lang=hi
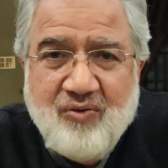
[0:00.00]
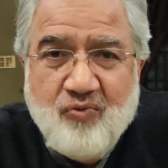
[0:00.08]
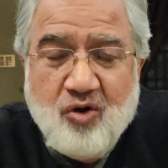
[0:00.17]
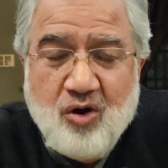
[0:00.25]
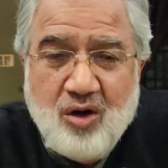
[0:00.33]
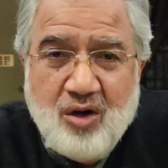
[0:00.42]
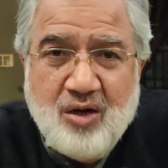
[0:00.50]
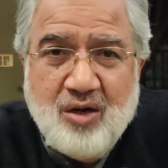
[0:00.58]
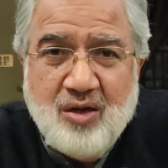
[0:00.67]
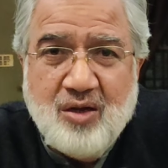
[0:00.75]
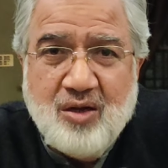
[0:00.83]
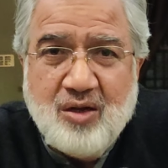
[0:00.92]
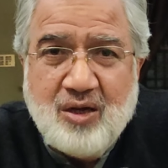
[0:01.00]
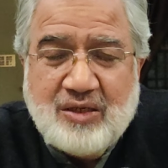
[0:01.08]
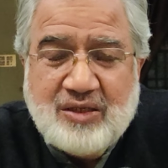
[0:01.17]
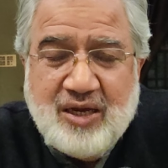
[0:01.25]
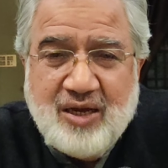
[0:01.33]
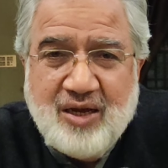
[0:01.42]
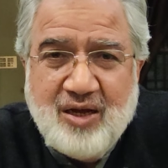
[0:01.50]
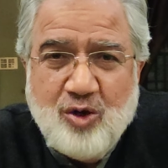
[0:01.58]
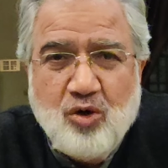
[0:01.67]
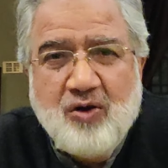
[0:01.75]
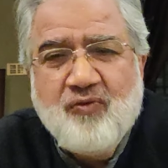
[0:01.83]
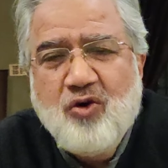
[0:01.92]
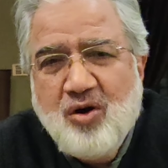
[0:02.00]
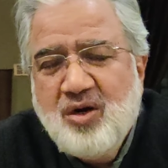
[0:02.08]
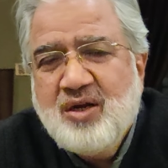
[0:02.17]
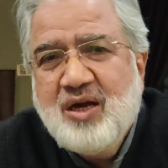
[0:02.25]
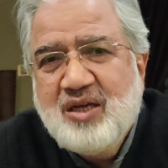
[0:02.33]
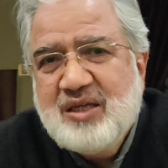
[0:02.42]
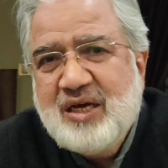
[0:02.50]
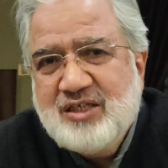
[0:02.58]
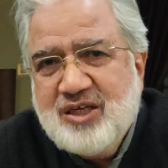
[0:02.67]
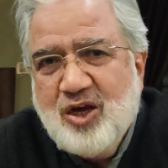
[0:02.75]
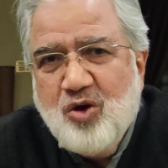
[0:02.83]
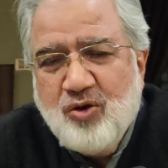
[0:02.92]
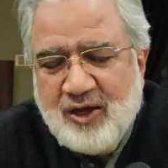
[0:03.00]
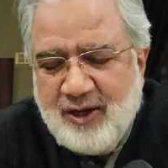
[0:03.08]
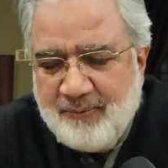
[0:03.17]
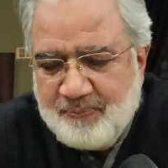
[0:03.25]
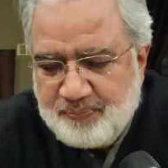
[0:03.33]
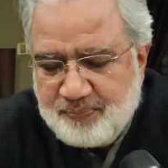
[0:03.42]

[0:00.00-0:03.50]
डिफ़ॉल्ट कर जाएगा और डिफ़ॉल्ट का नतज क्या होंगे